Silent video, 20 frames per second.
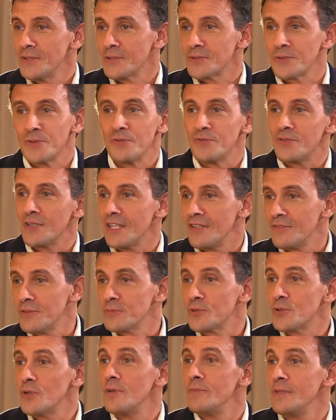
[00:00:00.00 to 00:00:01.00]
Nós, quando
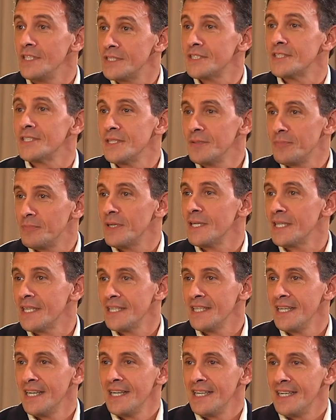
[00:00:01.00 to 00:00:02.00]
falávamos com a MSC
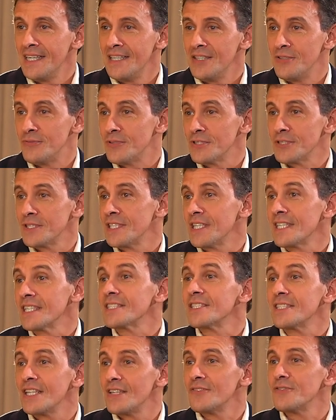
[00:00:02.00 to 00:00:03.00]
para eh, fazer a
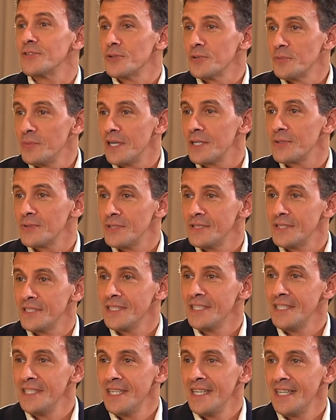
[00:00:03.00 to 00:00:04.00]
reserva do barco em
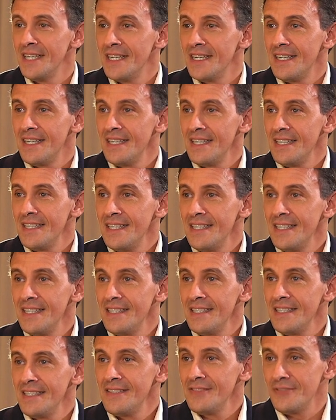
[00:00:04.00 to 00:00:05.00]
si,
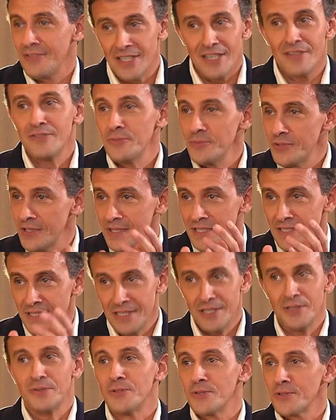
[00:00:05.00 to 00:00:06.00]
eh, falávamos a
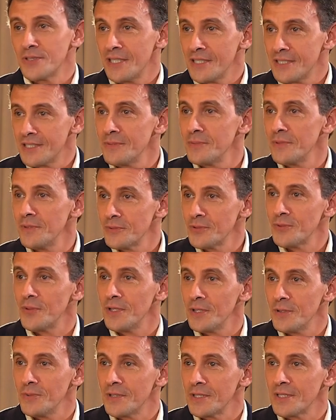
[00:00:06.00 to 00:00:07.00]
dizer: não, nós já sabemos
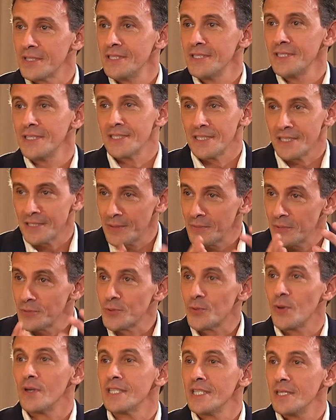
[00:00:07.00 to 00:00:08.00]
qual é o artista, já
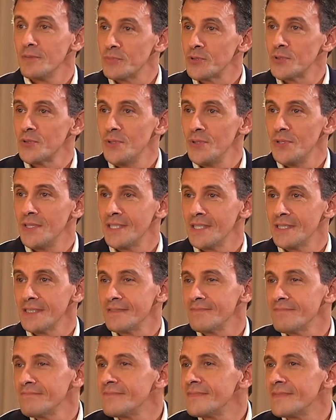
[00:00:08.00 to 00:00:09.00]
sabemos qual é a pessoa
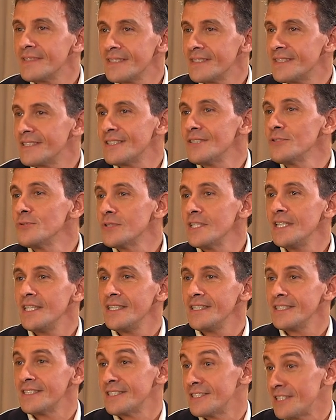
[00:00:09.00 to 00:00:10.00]
e
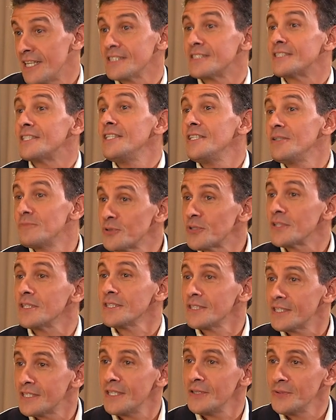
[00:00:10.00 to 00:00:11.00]
acredita é, que já tínhamos
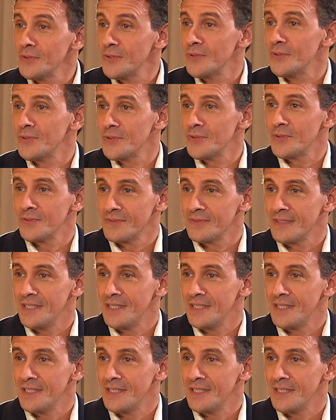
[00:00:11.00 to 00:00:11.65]
relação com.